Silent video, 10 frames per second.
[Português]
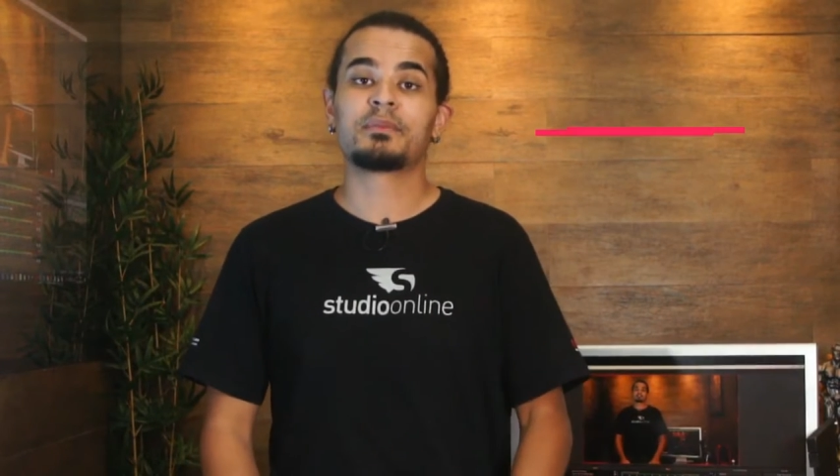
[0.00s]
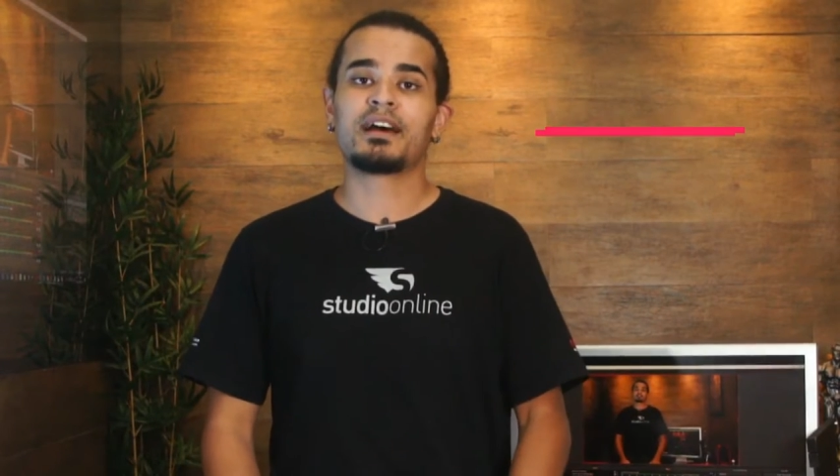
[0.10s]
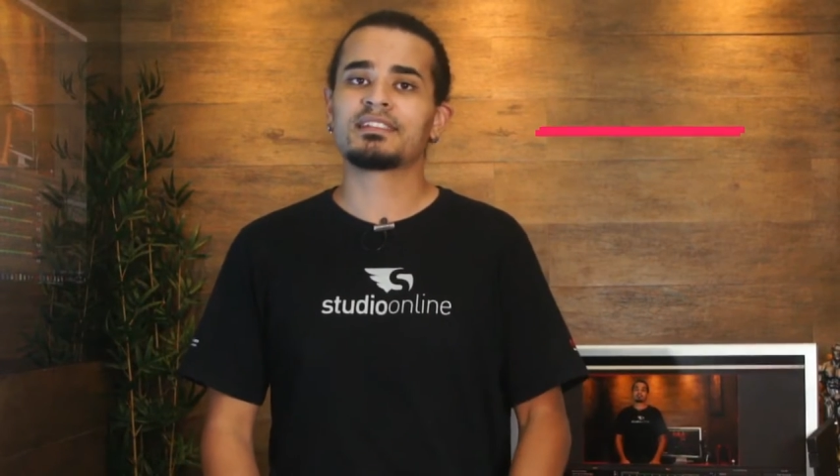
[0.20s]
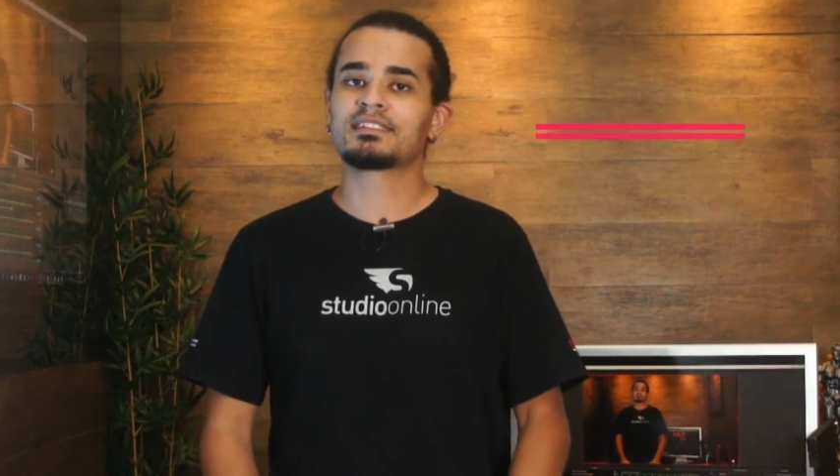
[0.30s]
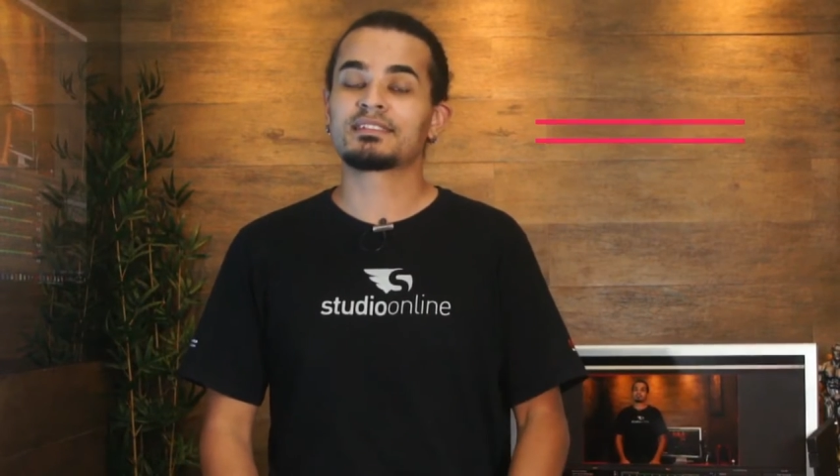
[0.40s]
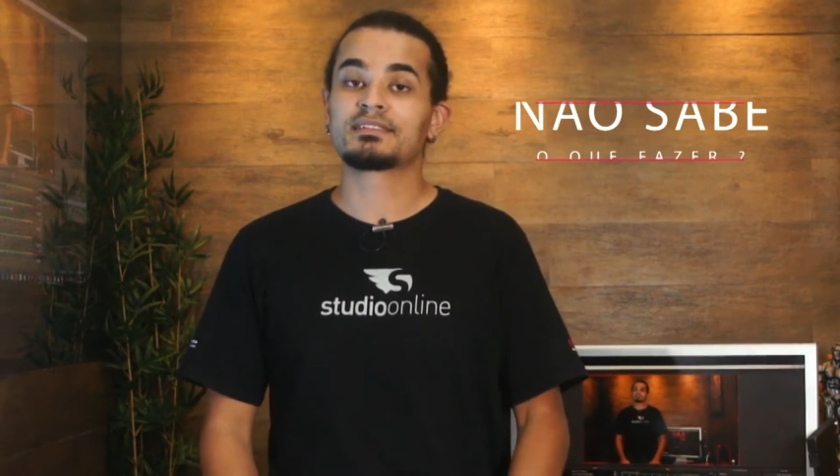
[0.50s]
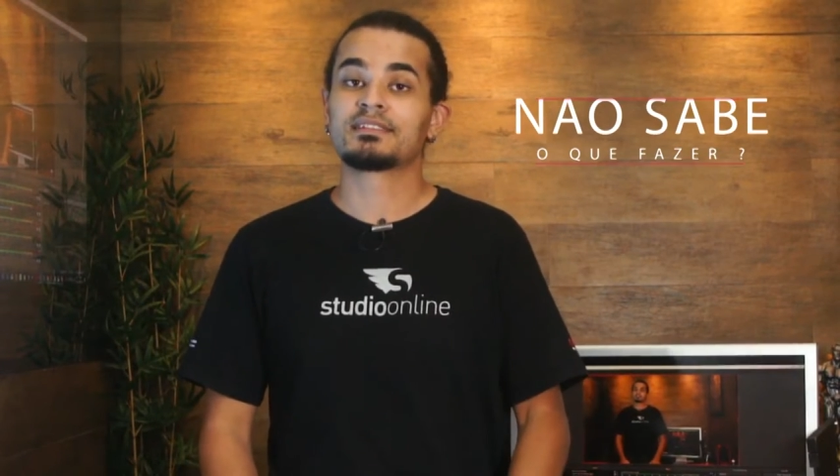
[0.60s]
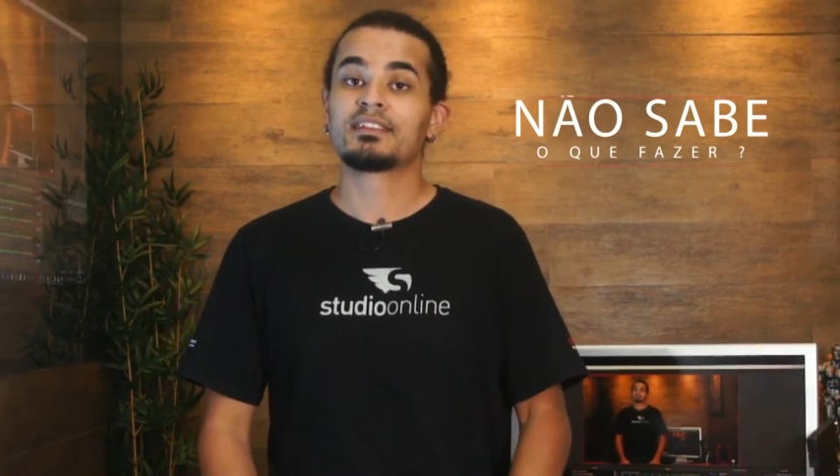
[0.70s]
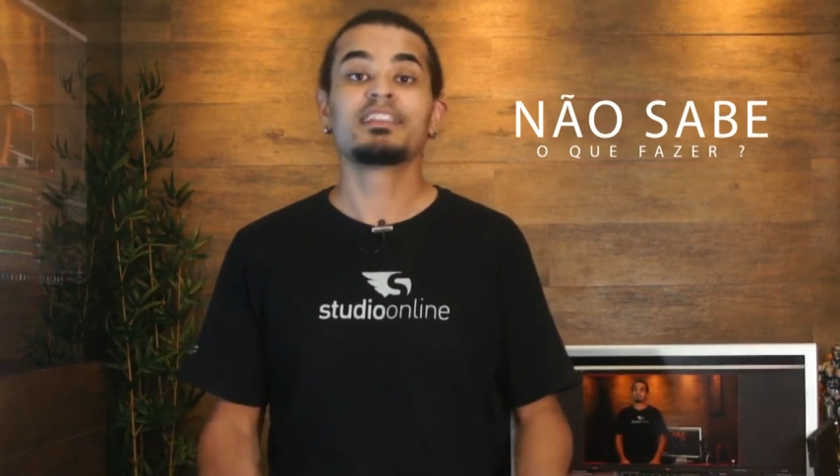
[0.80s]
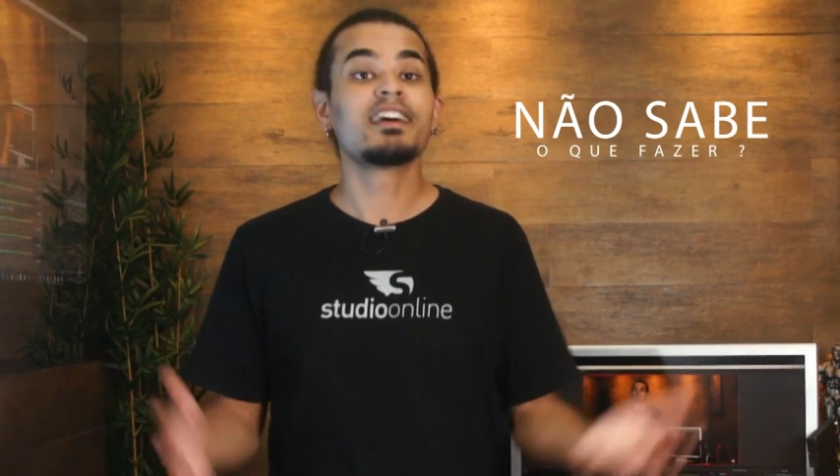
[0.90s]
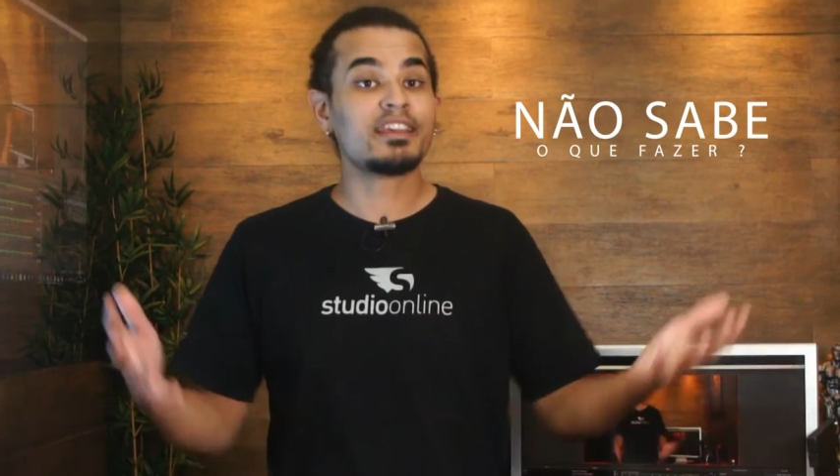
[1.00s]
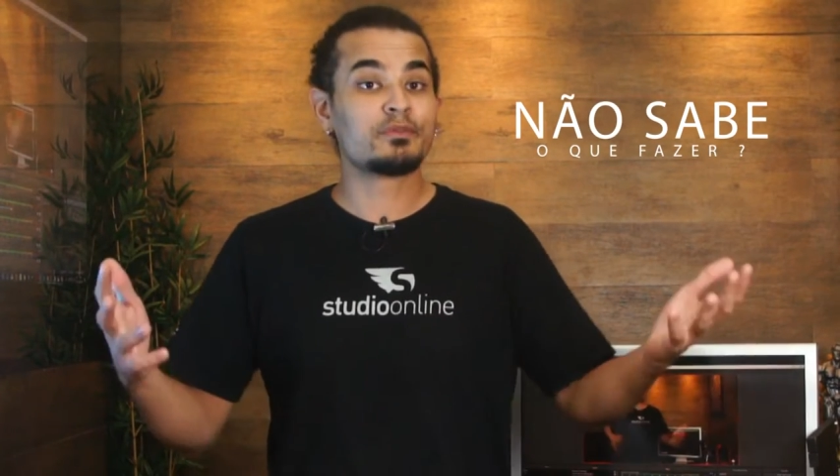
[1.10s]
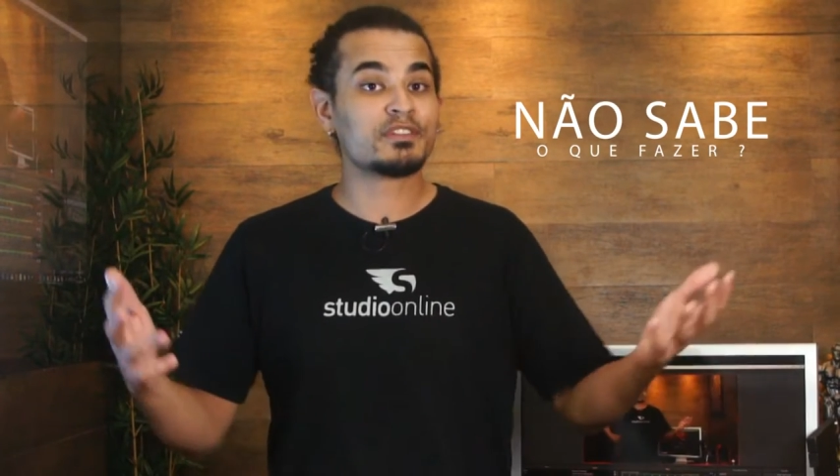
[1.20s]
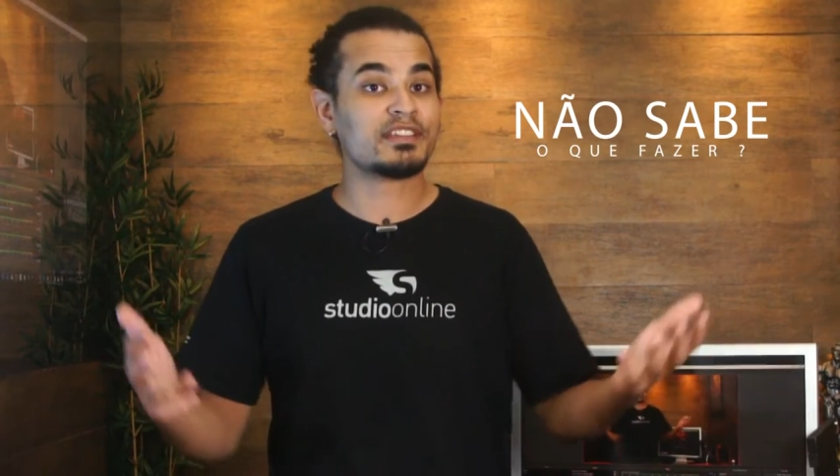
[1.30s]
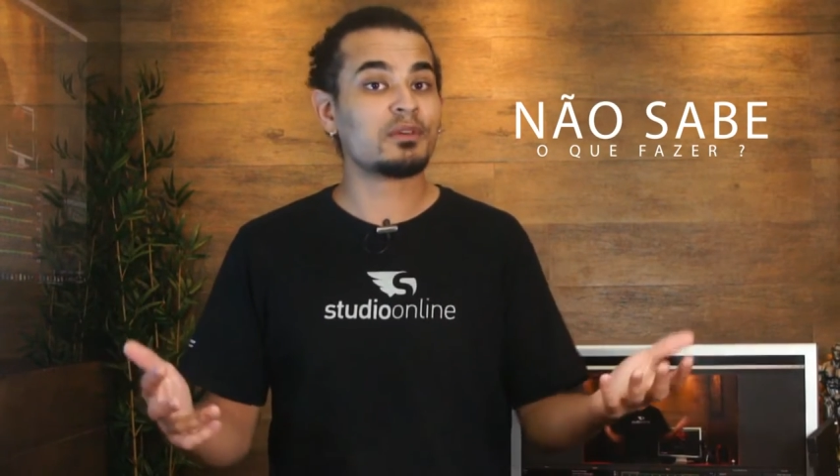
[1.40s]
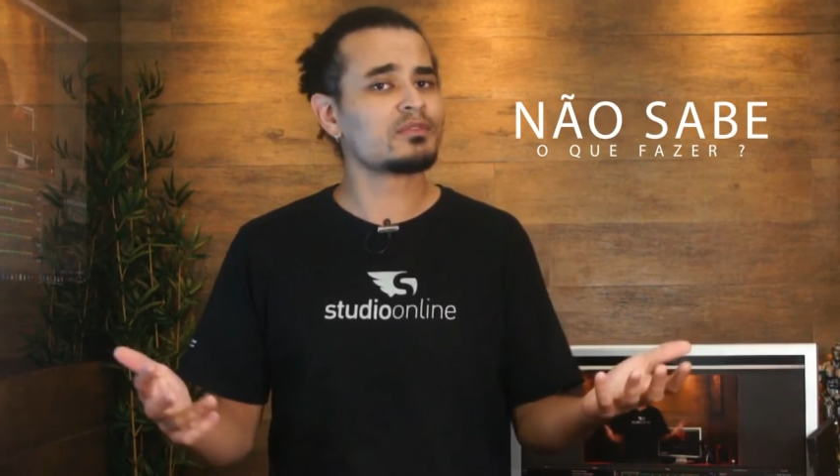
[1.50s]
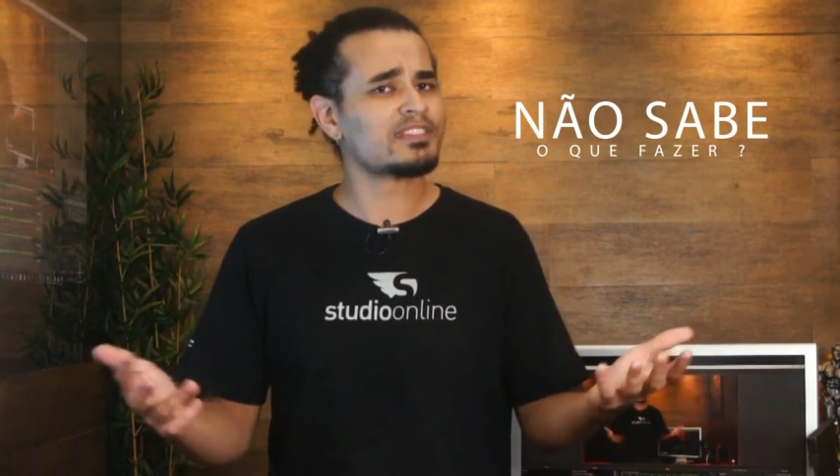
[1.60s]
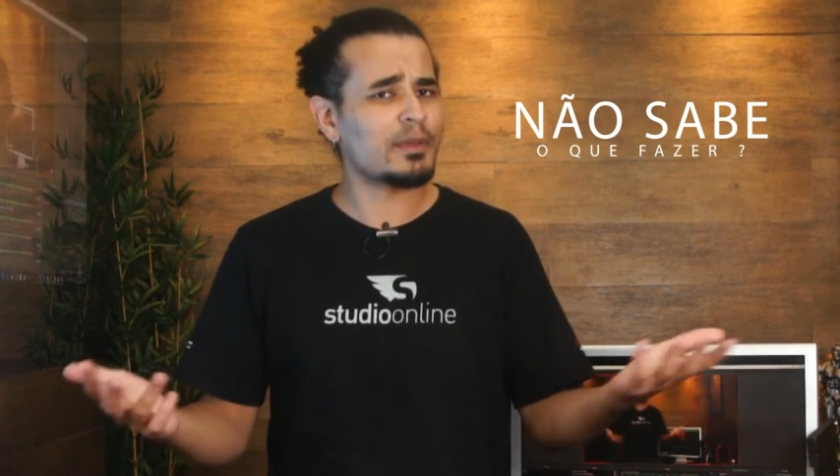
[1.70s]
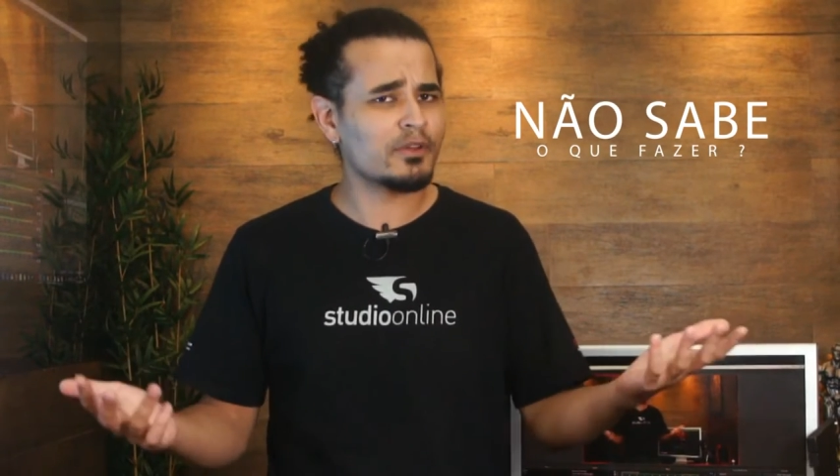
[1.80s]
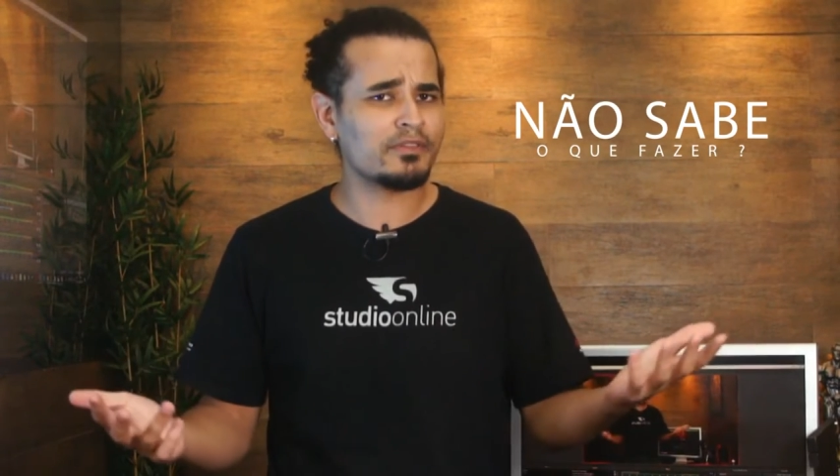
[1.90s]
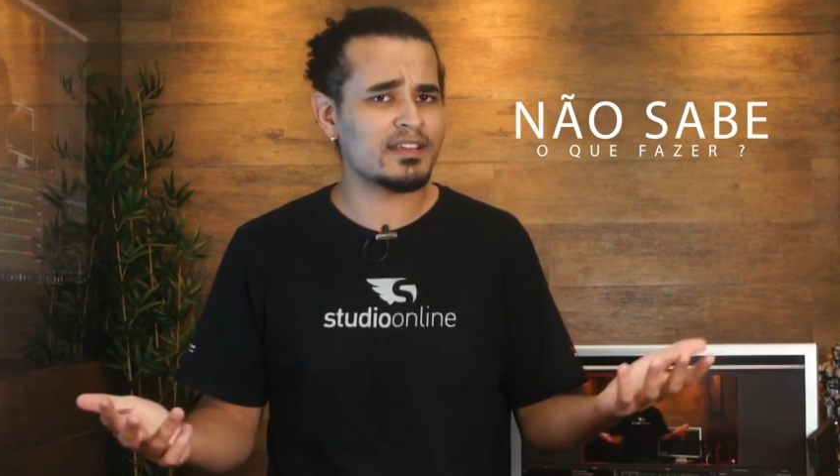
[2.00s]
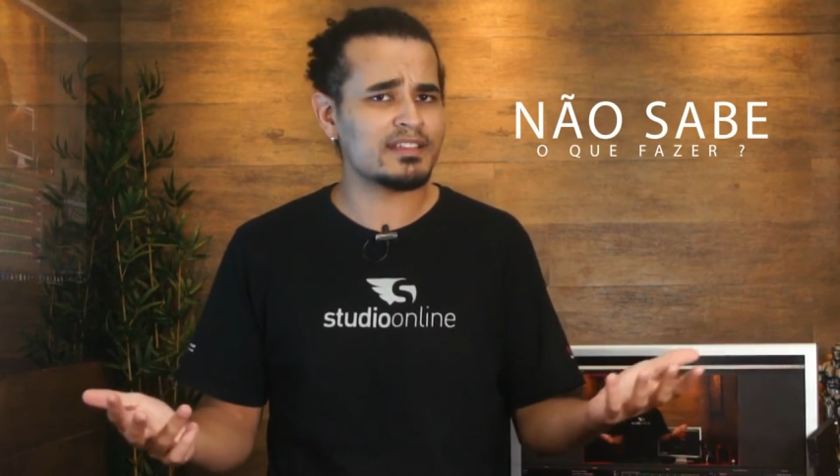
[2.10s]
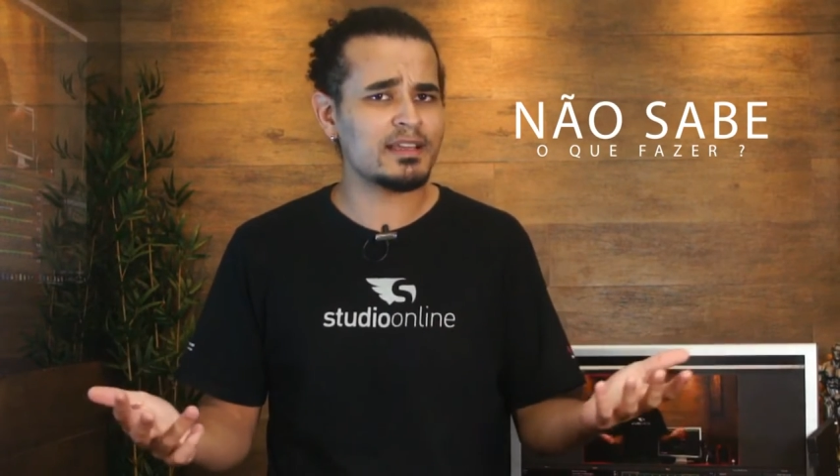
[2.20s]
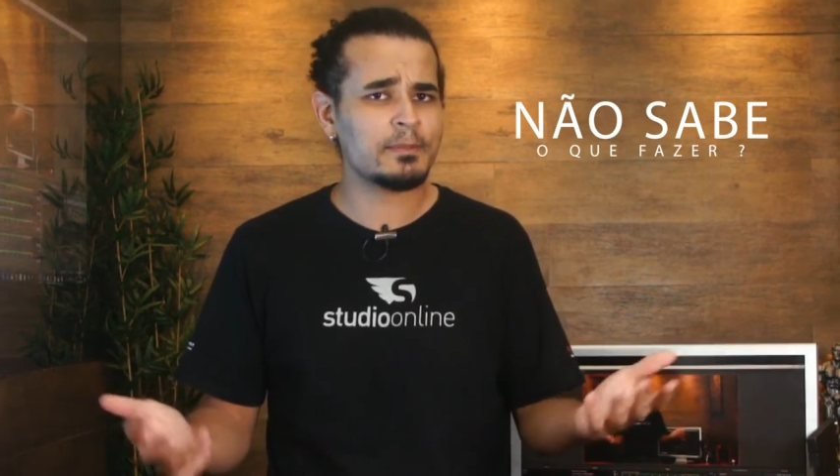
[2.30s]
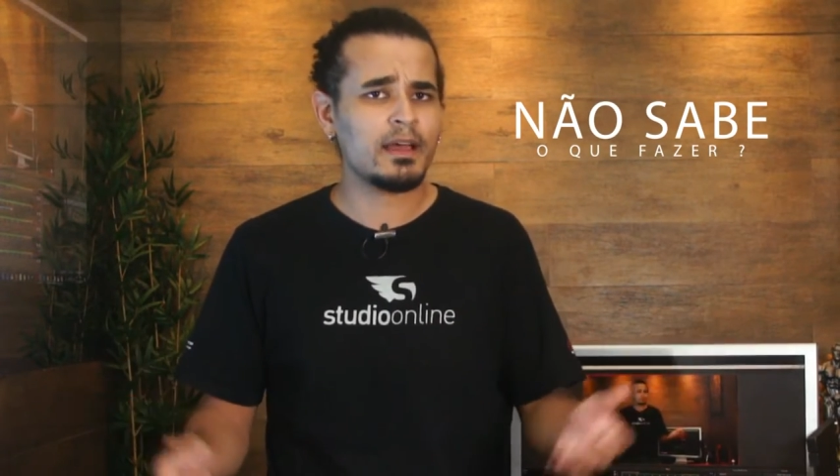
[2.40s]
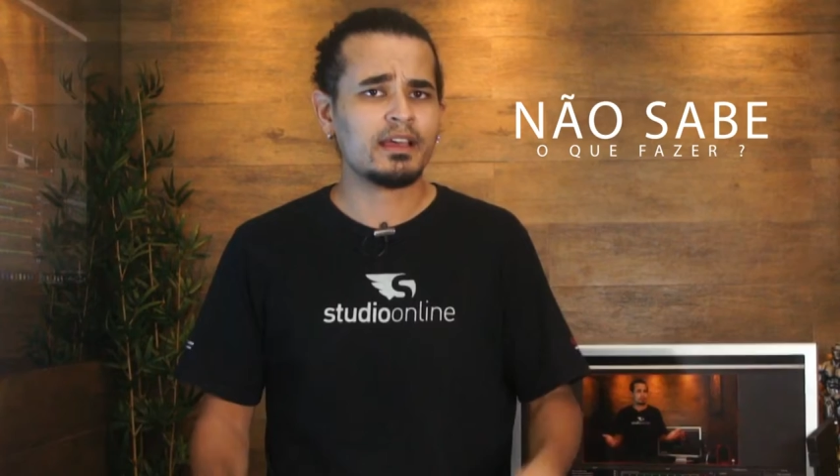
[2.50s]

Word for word: Mas e aí, você não sabe o que fazer?